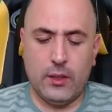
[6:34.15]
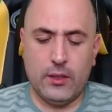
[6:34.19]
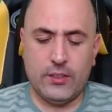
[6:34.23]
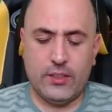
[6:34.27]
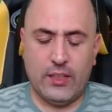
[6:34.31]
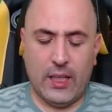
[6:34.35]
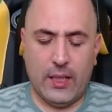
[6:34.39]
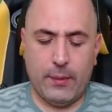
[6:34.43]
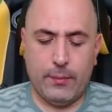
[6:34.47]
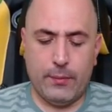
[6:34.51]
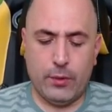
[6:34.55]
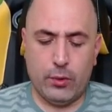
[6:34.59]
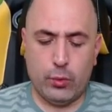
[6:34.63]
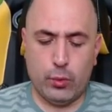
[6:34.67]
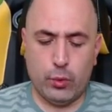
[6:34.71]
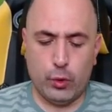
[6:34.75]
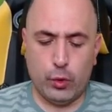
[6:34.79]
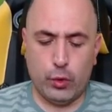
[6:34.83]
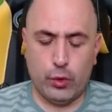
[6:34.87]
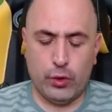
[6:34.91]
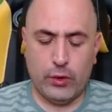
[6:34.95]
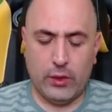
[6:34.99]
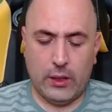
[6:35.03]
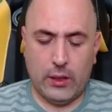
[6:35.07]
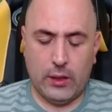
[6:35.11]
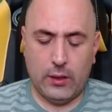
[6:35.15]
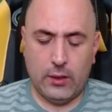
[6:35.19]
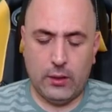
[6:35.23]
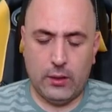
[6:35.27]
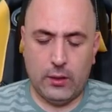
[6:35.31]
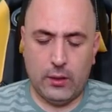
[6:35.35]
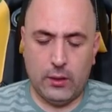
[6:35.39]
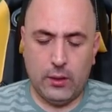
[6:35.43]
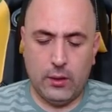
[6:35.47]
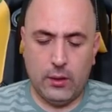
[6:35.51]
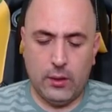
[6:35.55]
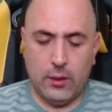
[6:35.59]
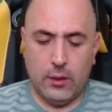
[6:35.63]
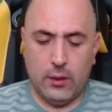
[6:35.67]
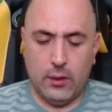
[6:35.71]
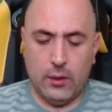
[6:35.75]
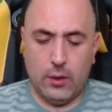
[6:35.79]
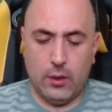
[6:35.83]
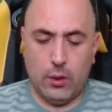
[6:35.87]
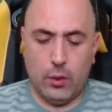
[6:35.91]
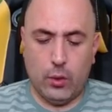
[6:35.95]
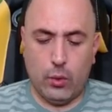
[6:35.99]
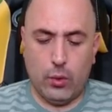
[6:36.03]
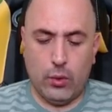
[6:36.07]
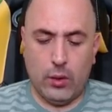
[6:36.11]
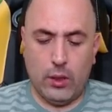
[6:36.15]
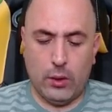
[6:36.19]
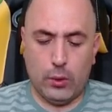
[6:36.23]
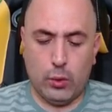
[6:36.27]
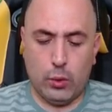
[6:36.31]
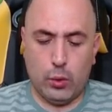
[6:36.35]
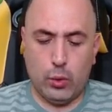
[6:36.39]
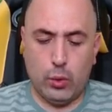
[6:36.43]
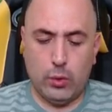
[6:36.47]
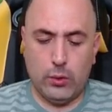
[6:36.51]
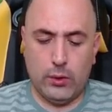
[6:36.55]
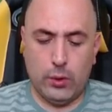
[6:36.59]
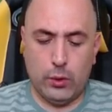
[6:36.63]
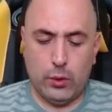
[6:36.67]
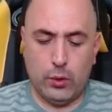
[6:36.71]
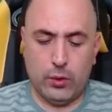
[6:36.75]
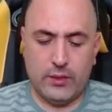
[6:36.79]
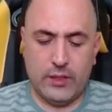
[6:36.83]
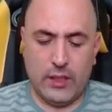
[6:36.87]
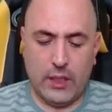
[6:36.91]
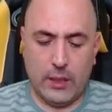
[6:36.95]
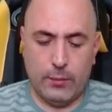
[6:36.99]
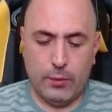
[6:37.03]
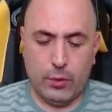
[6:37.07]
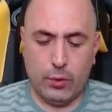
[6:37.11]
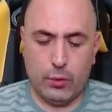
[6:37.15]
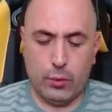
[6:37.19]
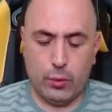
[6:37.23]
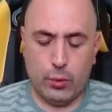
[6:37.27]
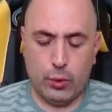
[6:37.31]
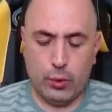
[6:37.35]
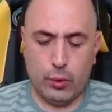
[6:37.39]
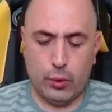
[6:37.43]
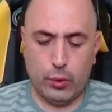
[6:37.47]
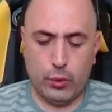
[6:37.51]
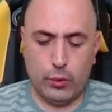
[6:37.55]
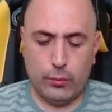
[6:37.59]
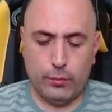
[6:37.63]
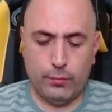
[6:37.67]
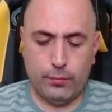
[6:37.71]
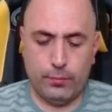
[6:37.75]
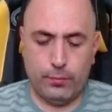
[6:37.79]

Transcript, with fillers: Serbest vuruşta Ronaldo kullanıyor serbest vuruşu.